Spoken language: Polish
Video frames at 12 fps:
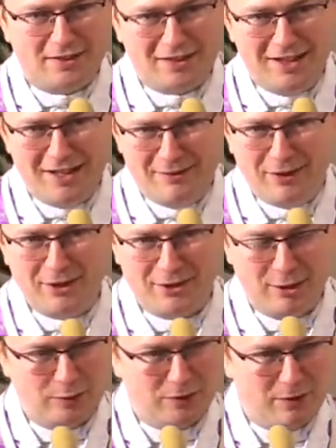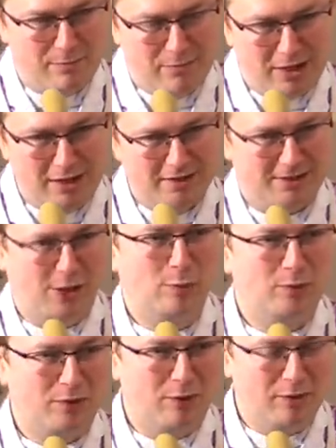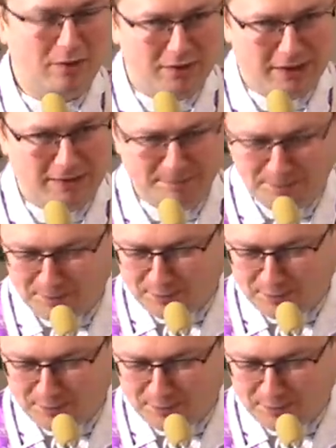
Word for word: zlewa się z tym blaskiem słońca